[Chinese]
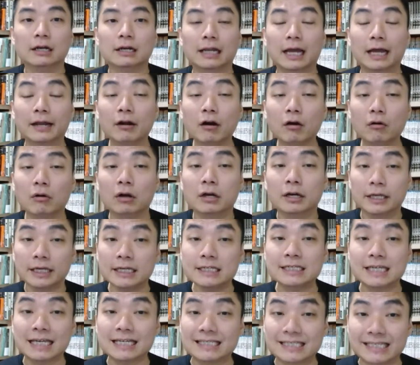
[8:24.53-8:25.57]
然后
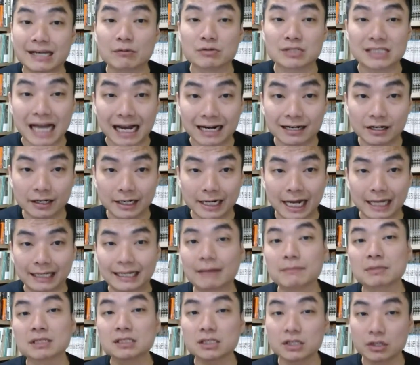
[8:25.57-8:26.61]
一些小商人呐，
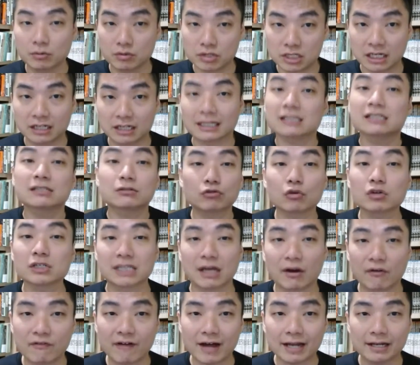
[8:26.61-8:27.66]
他们是有钱，但是做
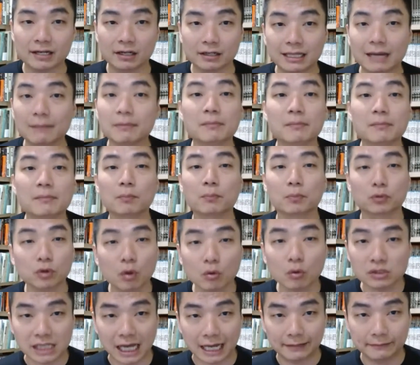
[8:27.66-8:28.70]
小贩的，他们没有不
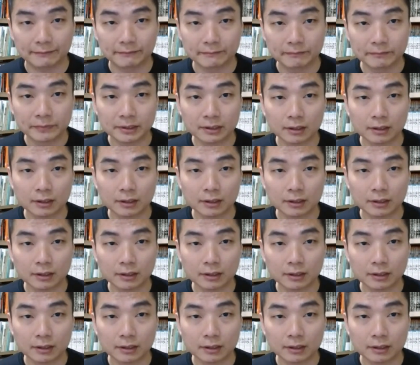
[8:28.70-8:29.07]
动产